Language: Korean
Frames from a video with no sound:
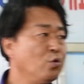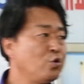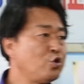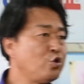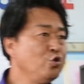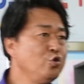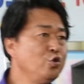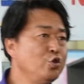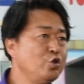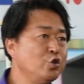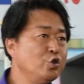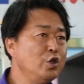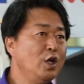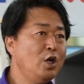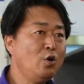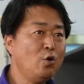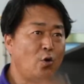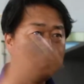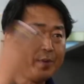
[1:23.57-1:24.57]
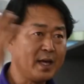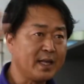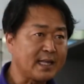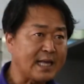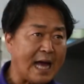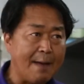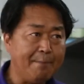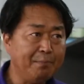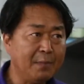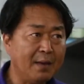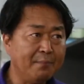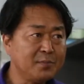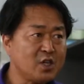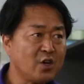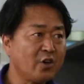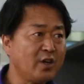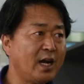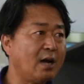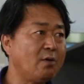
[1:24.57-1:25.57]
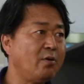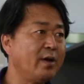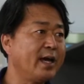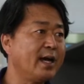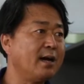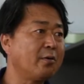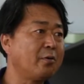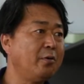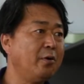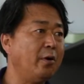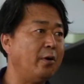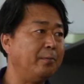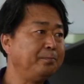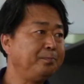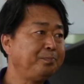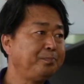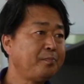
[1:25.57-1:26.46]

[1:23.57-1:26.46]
충주 일로 오면 감남석이라고 해갖고